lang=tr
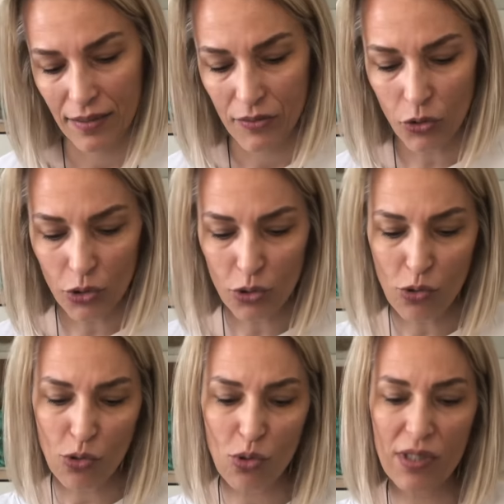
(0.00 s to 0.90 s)

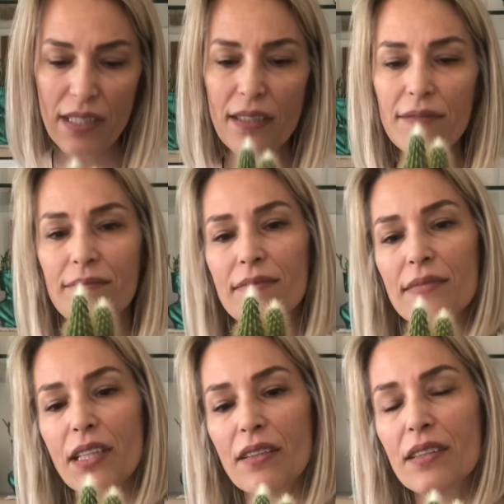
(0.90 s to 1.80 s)
Gördüğünüz üzere
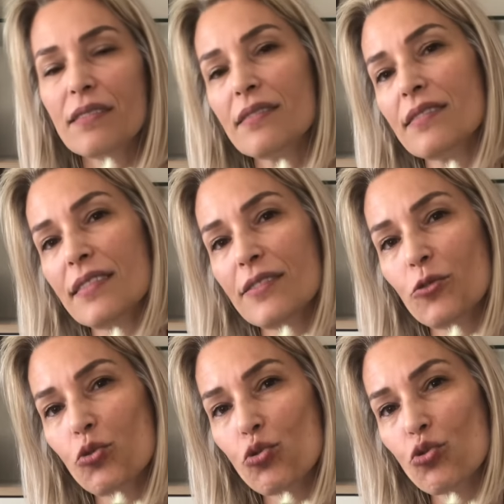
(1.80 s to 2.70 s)
daha
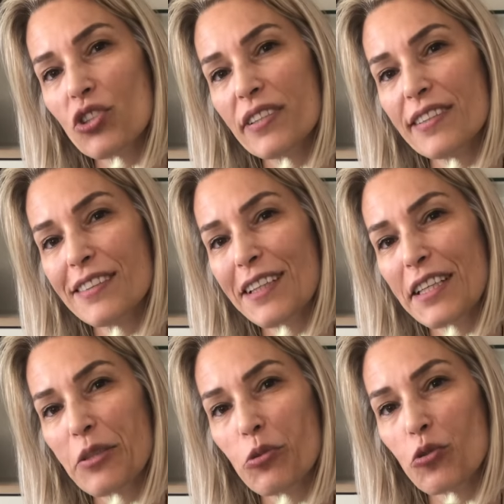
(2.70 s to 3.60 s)
3. yılında
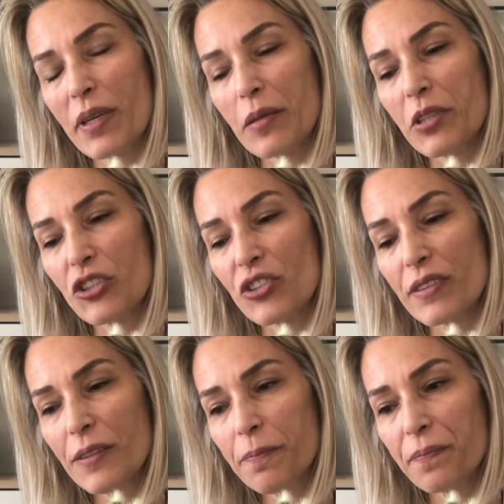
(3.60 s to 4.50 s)
yeni büyümeye başladı.